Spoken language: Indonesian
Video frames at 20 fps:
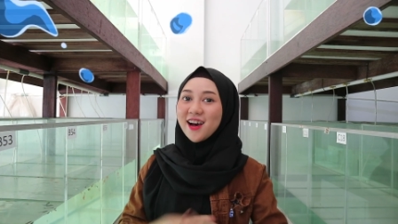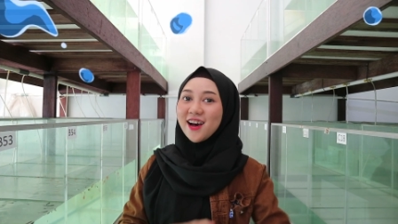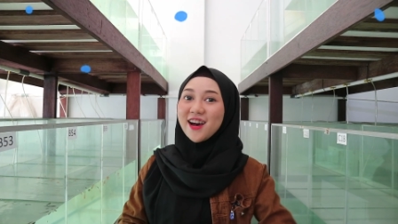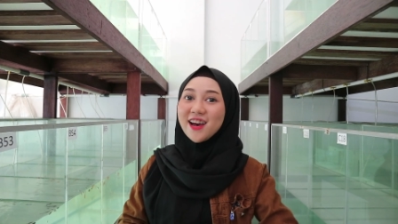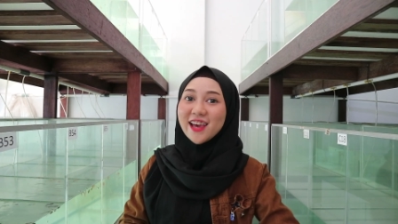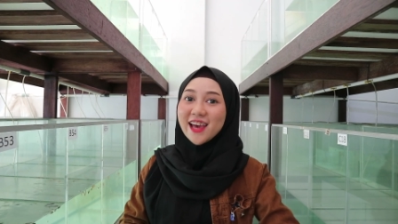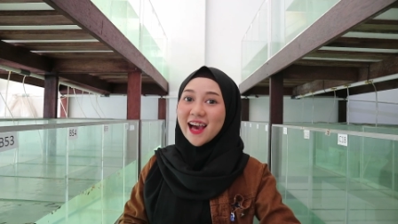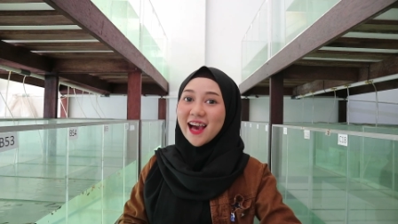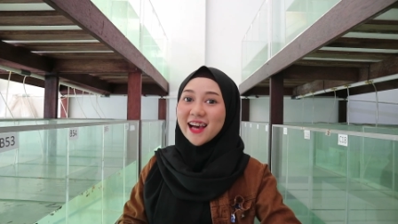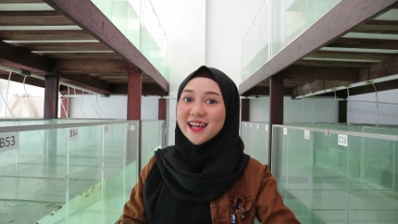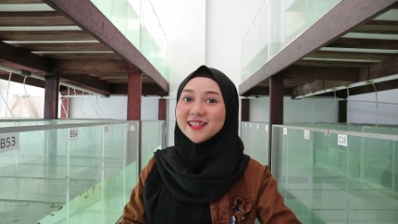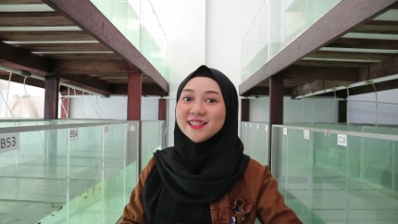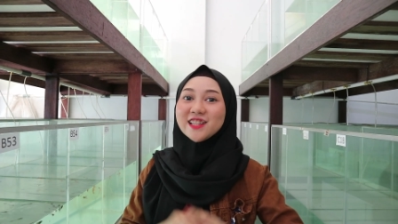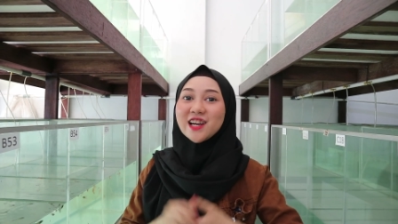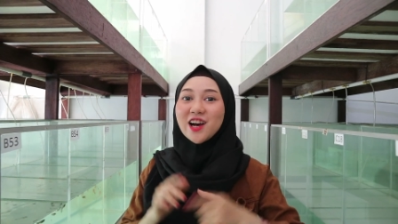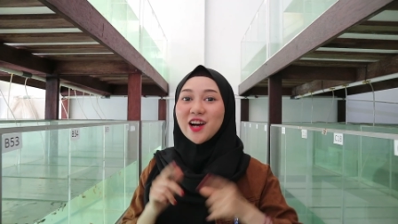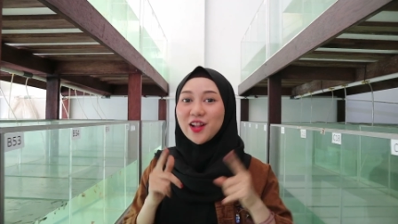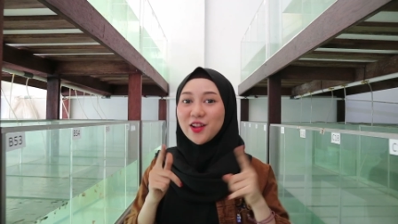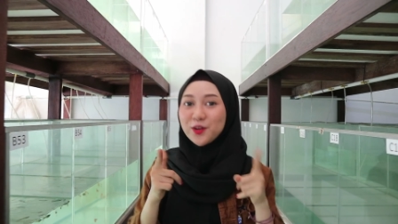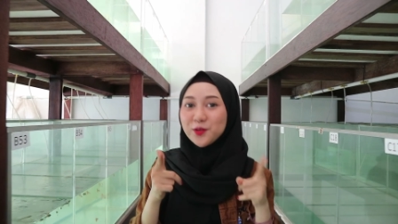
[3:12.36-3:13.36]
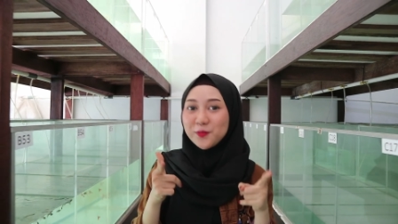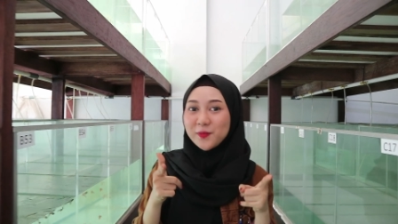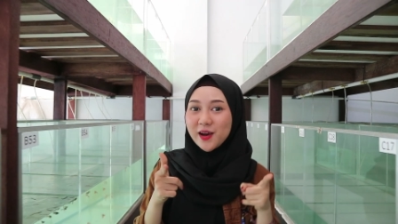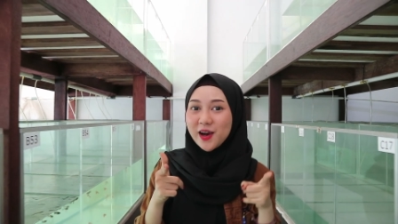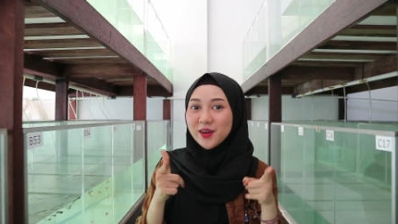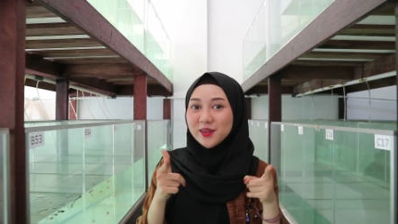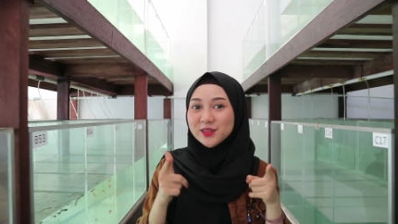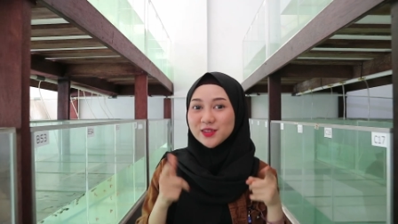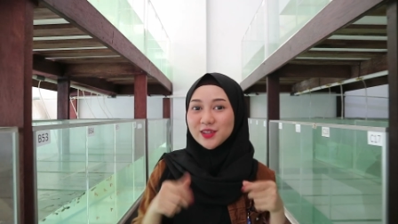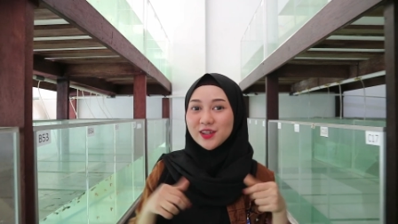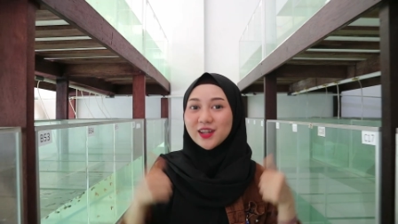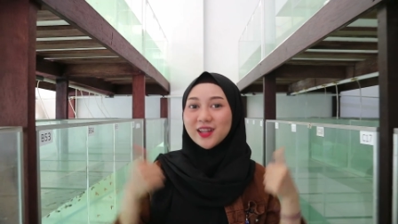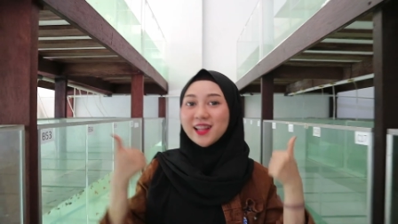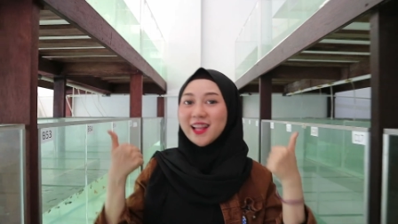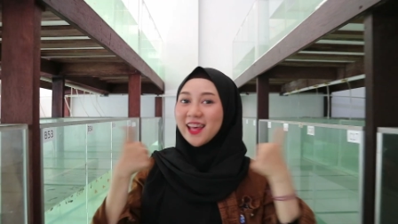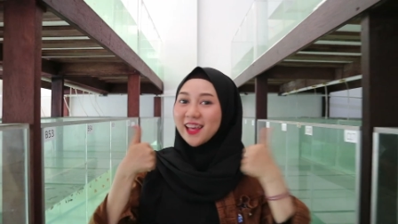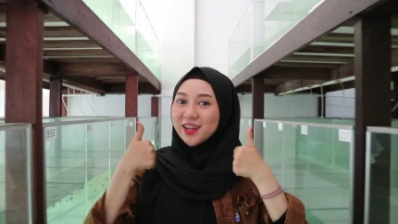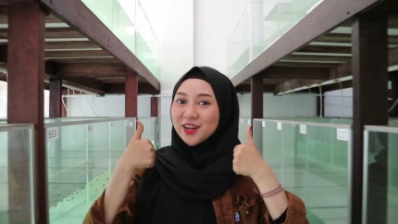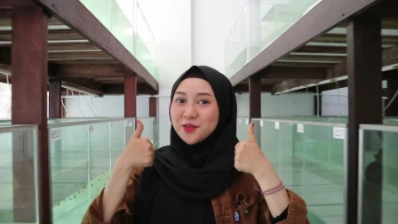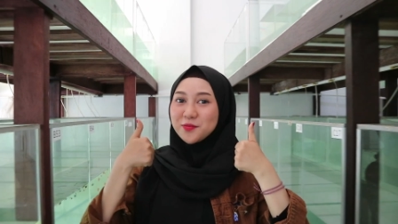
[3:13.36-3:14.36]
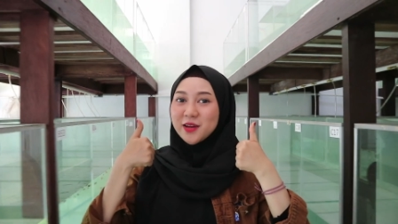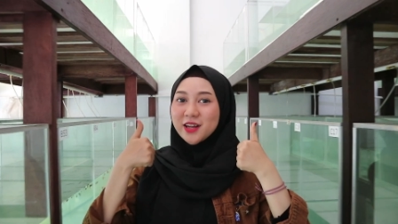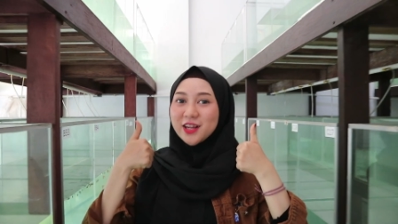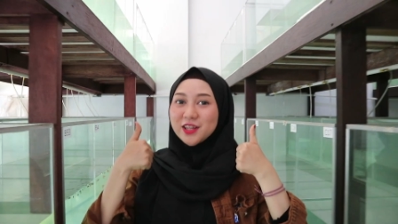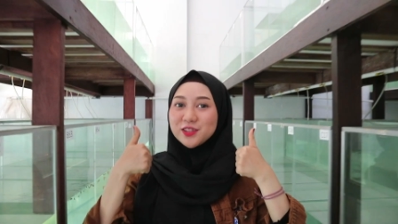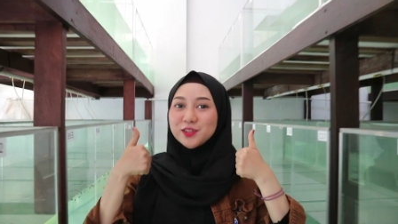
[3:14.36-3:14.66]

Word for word: Oh ya, jangan lupa untuk like, comment,